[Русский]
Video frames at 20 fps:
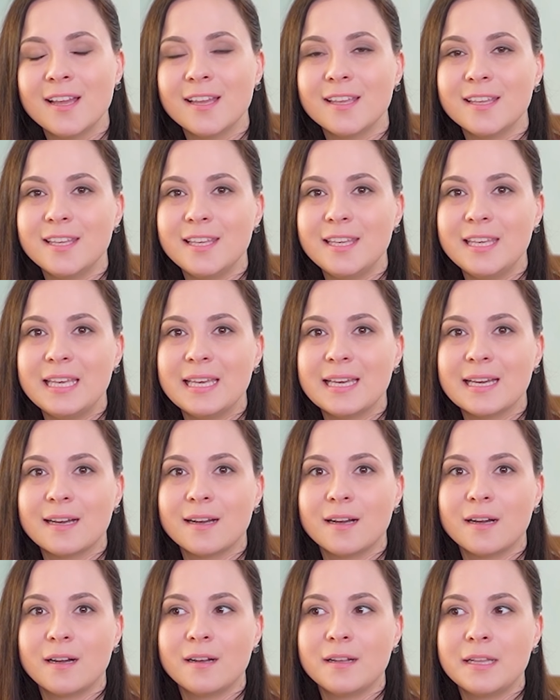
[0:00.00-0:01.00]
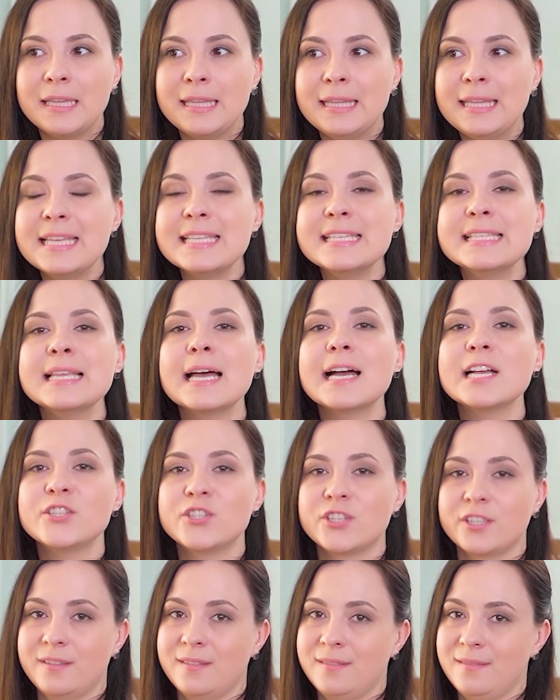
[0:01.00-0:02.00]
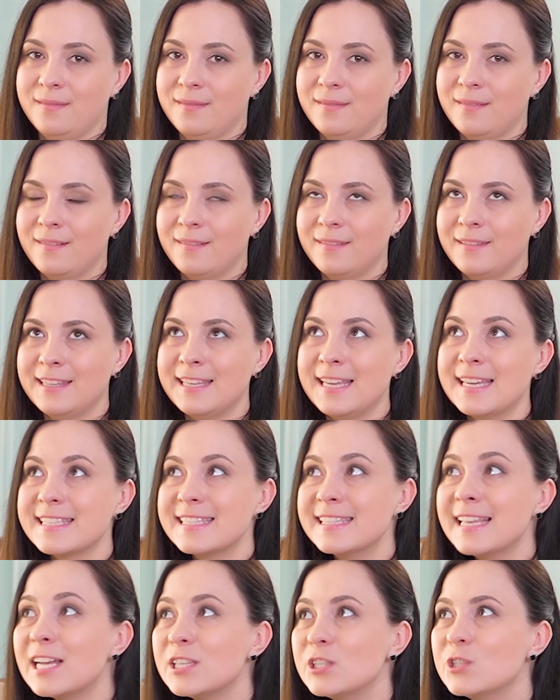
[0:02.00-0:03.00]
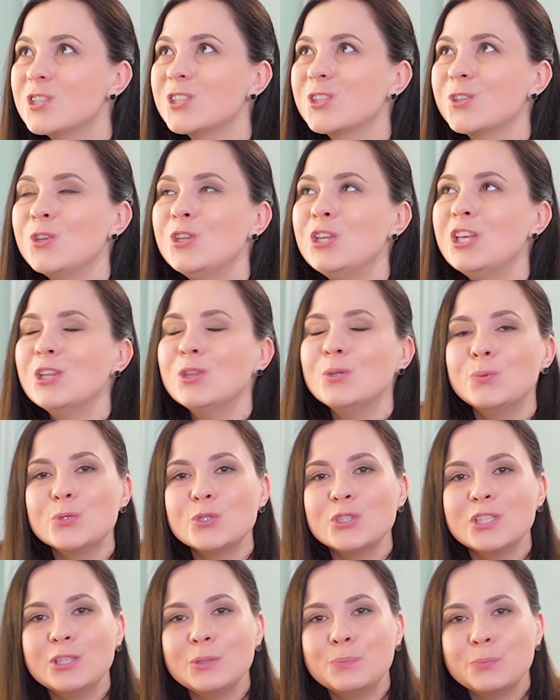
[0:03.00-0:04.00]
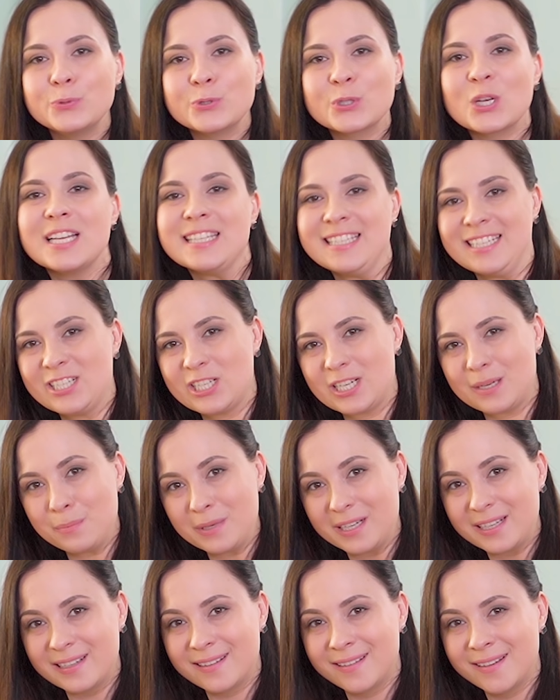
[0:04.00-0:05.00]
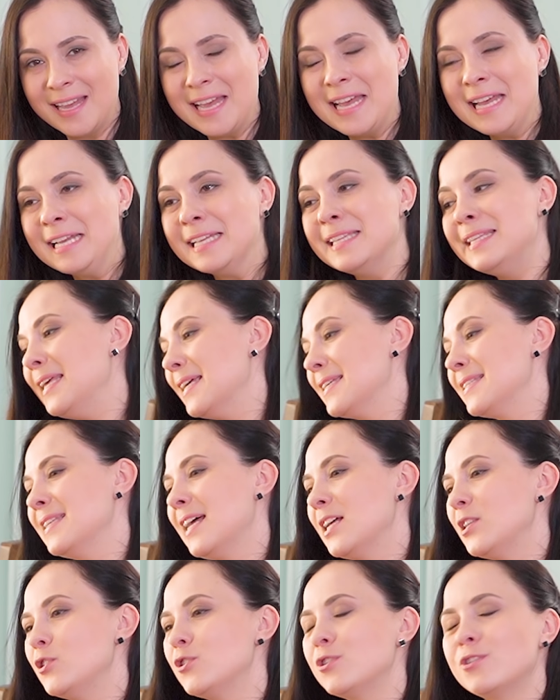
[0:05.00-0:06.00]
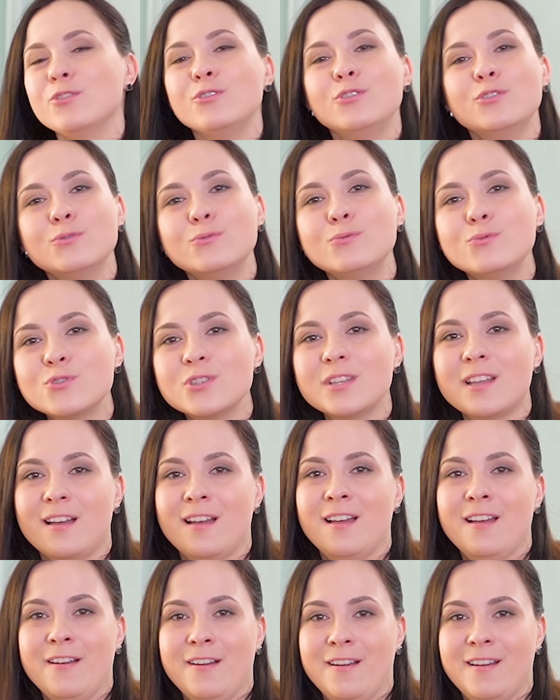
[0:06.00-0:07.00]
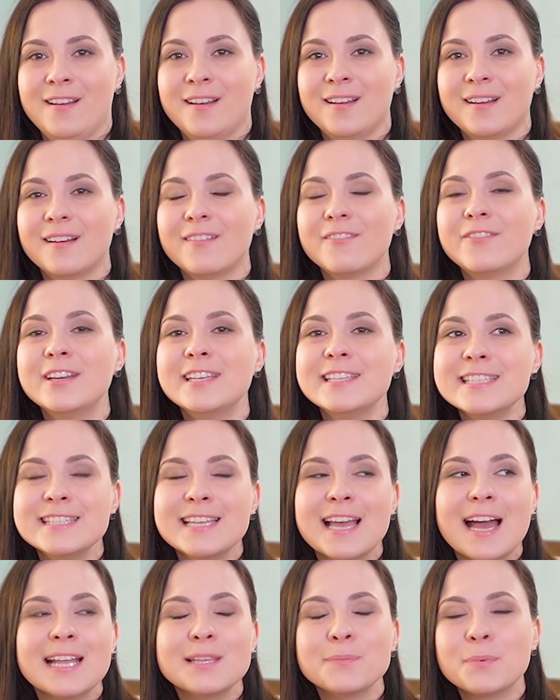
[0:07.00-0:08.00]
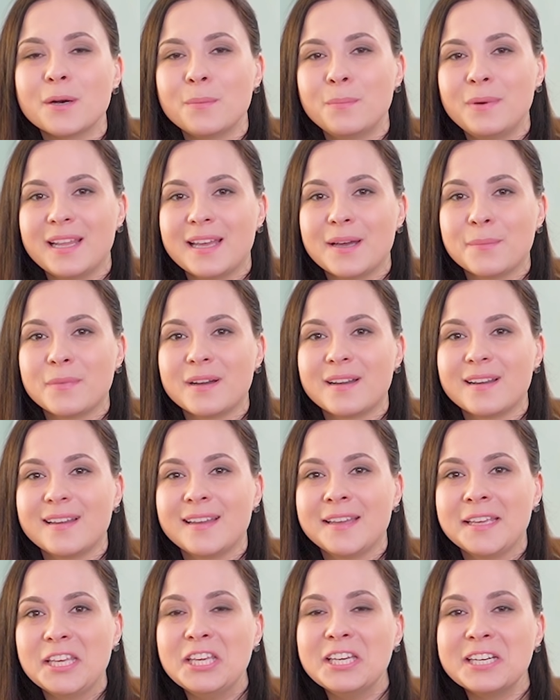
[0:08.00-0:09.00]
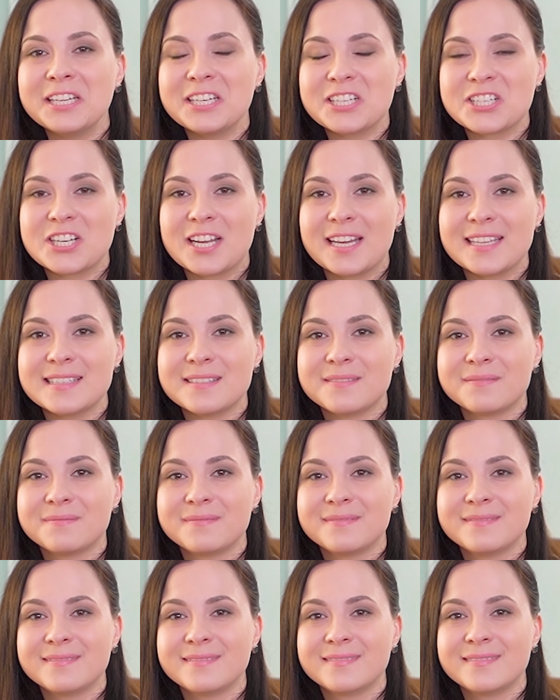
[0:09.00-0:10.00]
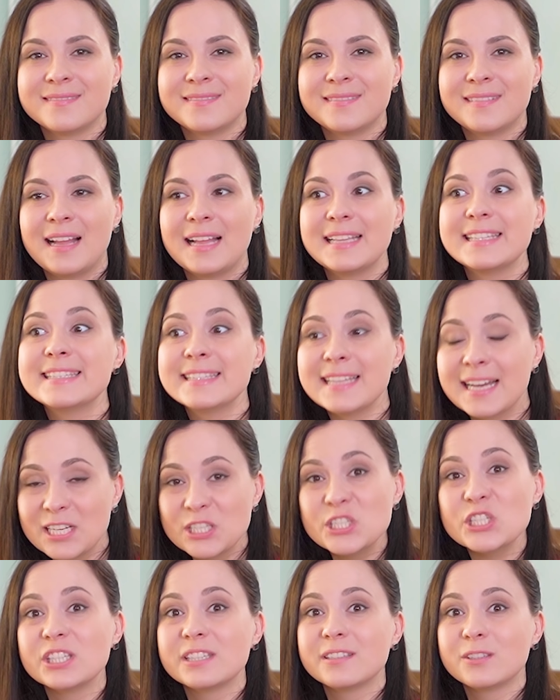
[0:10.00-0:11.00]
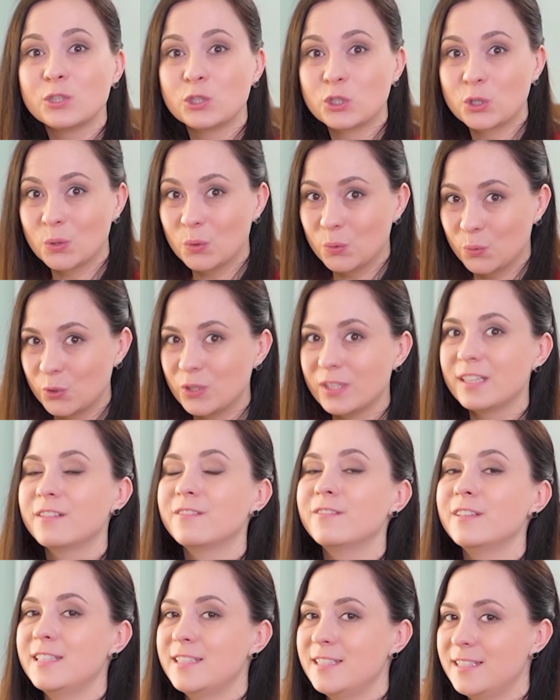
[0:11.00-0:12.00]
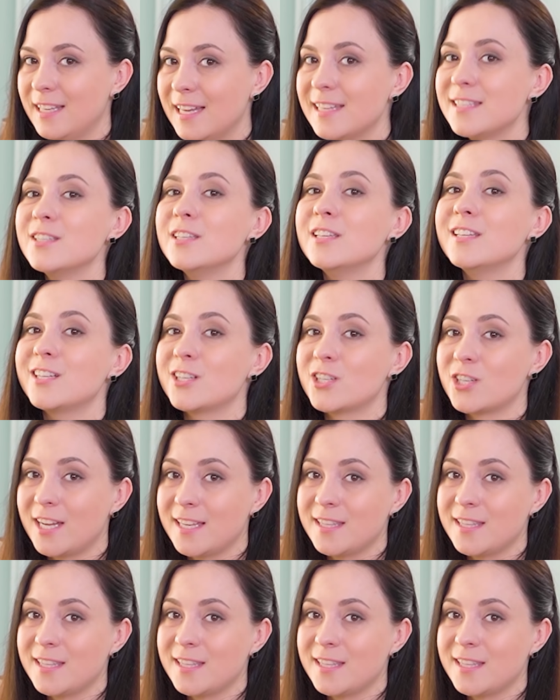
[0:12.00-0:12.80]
И не значит, не значит, что не нужно допускать ошибок. Не значит, что не нужно выяснять проблемы и их решать. Значит, что нужно их выяснять и решать.